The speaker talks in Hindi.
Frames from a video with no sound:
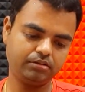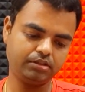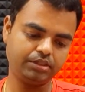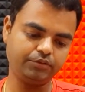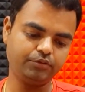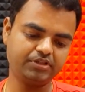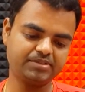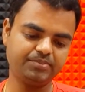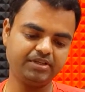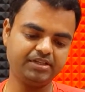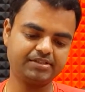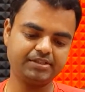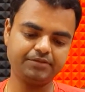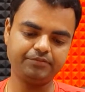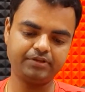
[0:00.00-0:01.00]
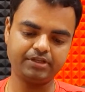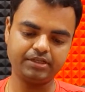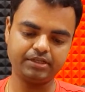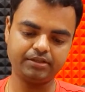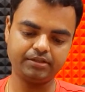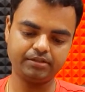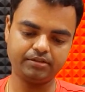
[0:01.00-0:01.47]
यूएसबी रिसीवर
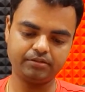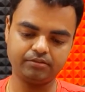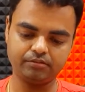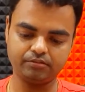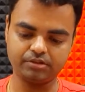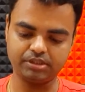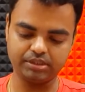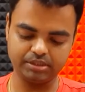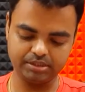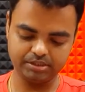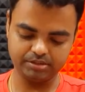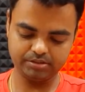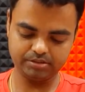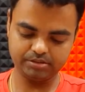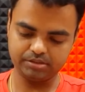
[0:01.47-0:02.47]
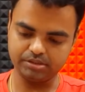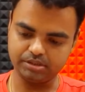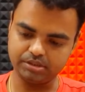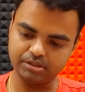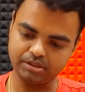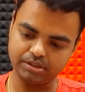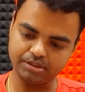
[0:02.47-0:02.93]
है ओके
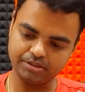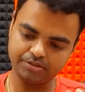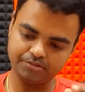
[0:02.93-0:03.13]
ठीक है